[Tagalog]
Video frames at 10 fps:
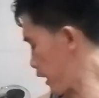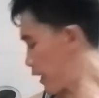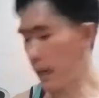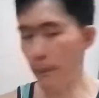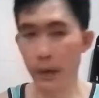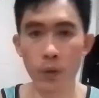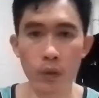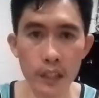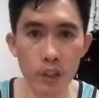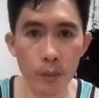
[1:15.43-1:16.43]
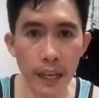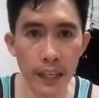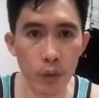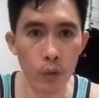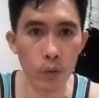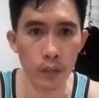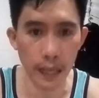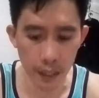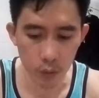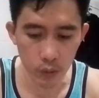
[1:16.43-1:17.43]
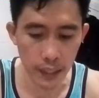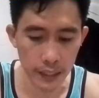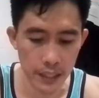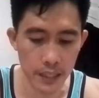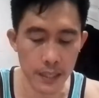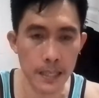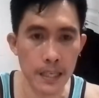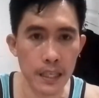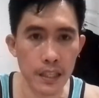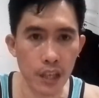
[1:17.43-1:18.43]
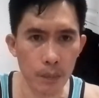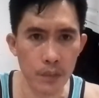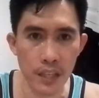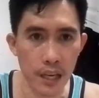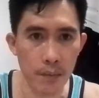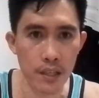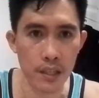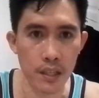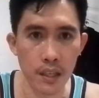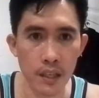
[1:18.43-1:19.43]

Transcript: Uh, panoorin niyo mga idol kung kaano kalakas si Jack Bisaya Mix.